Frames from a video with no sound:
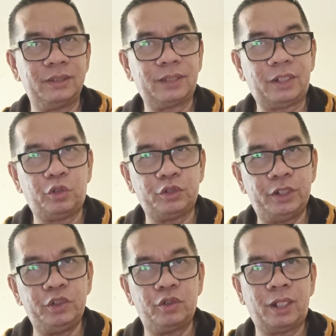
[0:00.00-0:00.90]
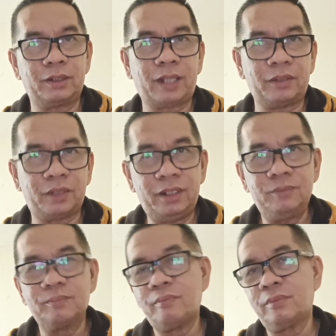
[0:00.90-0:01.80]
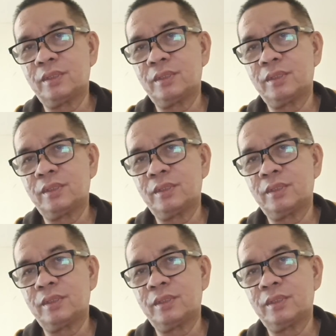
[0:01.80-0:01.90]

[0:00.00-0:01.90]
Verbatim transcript: Entah Jorginho dan Kante,